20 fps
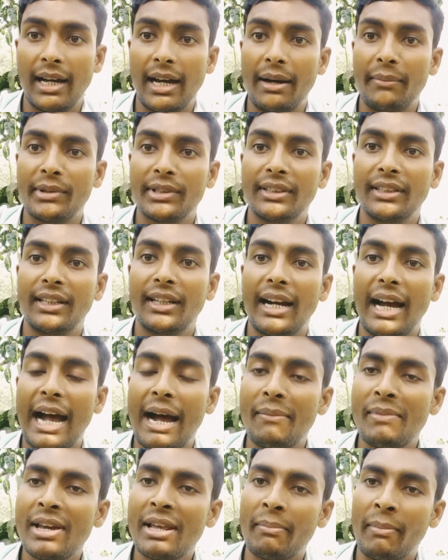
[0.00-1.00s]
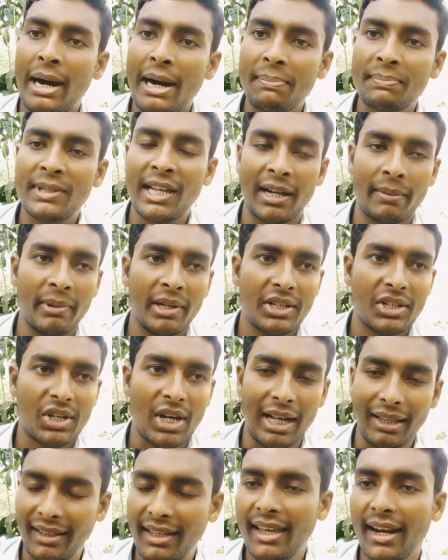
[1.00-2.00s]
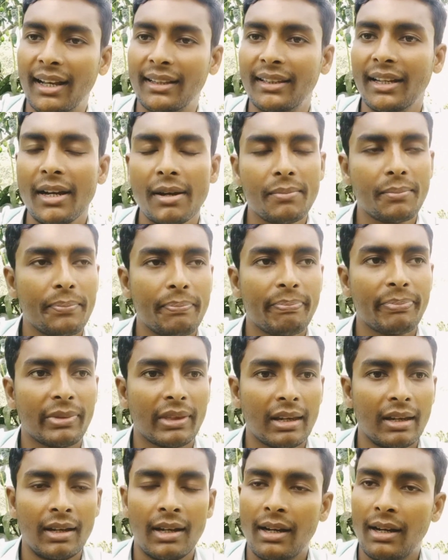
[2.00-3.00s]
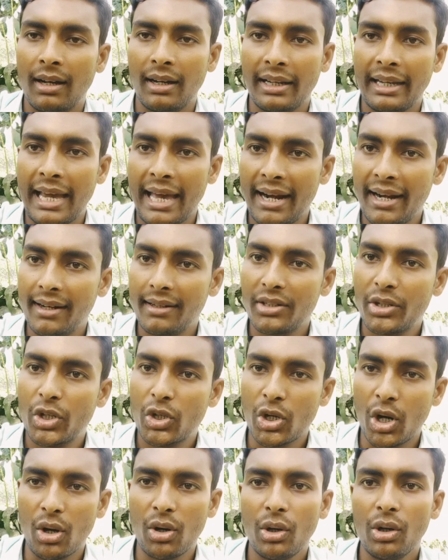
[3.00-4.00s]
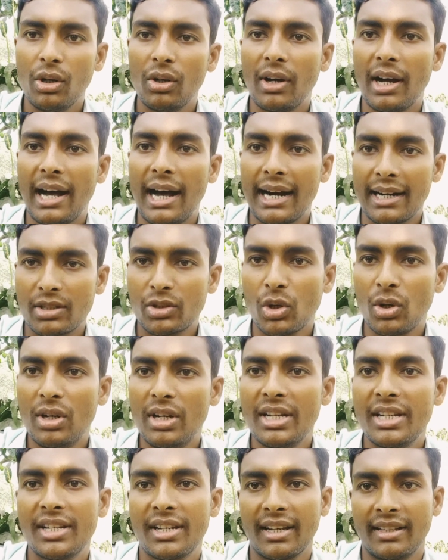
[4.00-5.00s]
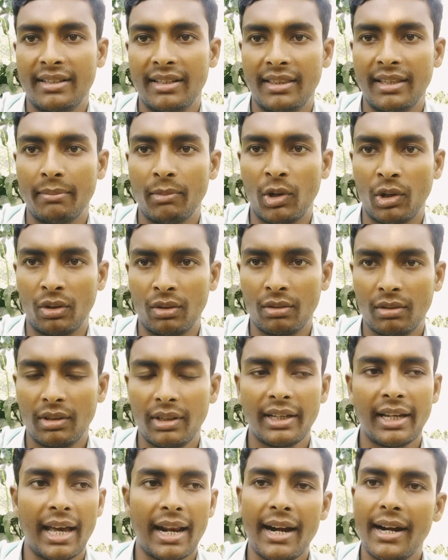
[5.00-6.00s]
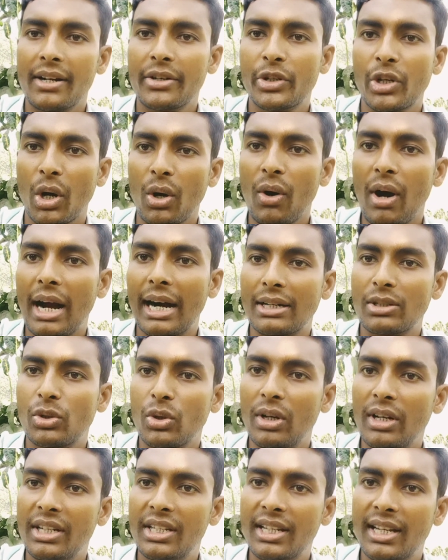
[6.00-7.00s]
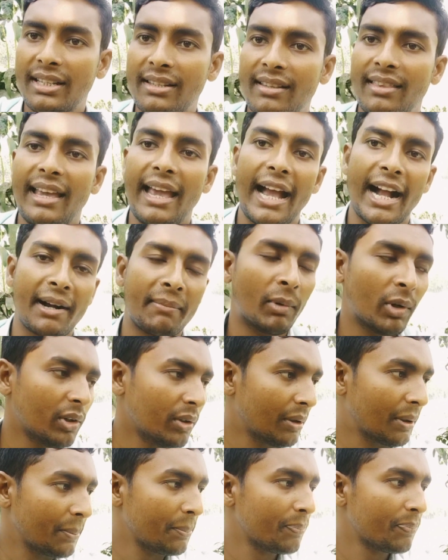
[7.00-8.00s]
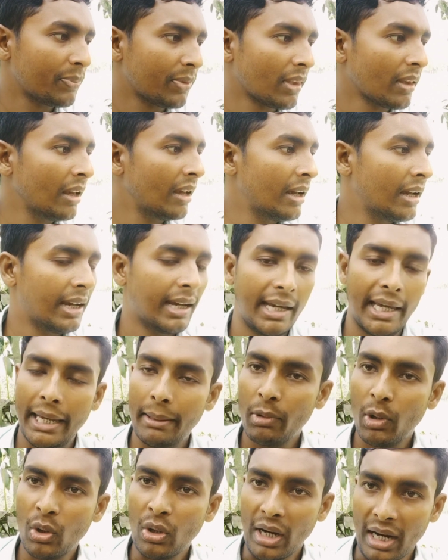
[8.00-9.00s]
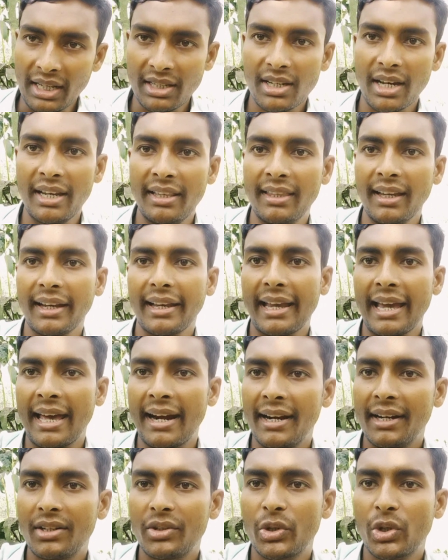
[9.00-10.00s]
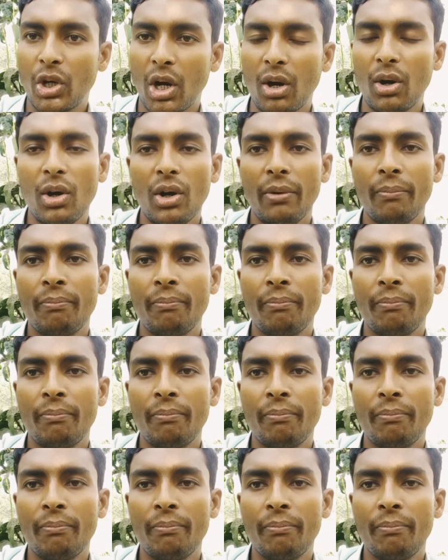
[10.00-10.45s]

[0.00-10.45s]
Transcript: আমাদের আমের মাপ থাকবে সাতক্ষীরাতে ক্যারেট সহ আটচল্লিশ কেজিতে মন ক্যারেট সহ আটচল্লিশ কেজিতে এক মন এবং রাজশাহীতে ক্যারেট সহ